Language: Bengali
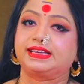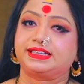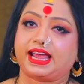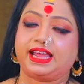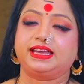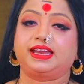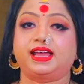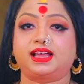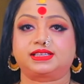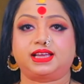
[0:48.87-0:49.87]
সেই
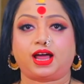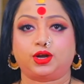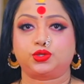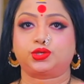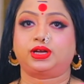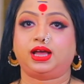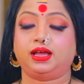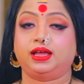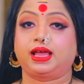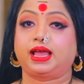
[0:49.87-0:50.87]
নিয়ে আজকে আলোচনা
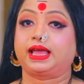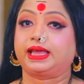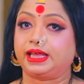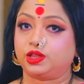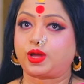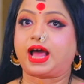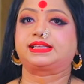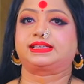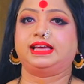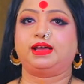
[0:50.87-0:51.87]
কিন্তু
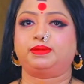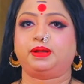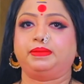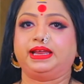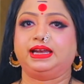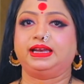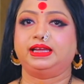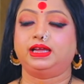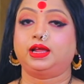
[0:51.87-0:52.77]
আজকে আমরা মেনলি